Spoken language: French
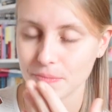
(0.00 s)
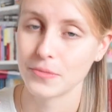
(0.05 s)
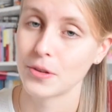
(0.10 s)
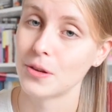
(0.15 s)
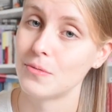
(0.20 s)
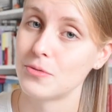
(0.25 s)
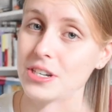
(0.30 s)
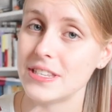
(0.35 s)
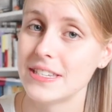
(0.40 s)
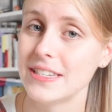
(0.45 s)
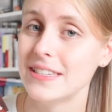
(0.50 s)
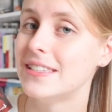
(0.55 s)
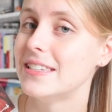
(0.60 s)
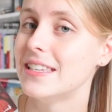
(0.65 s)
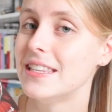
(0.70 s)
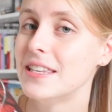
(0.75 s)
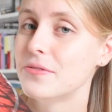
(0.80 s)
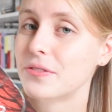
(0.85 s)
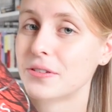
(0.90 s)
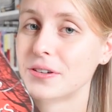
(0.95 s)
comme je l'ai dit 10
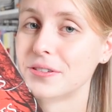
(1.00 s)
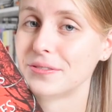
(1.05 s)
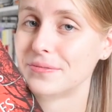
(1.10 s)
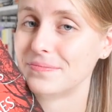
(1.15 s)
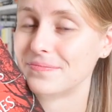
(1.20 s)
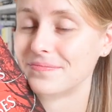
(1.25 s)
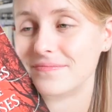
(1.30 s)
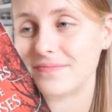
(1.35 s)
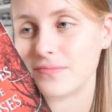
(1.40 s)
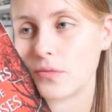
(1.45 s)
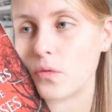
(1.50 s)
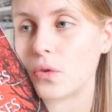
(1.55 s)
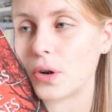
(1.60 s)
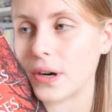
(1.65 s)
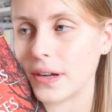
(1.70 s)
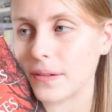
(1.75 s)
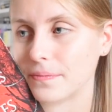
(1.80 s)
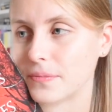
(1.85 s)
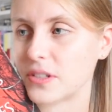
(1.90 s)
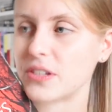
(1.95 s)
livres euh,
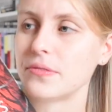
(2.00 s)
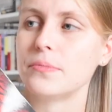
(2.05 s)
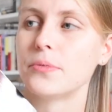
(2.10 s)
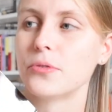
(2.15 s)
voilà, ça fait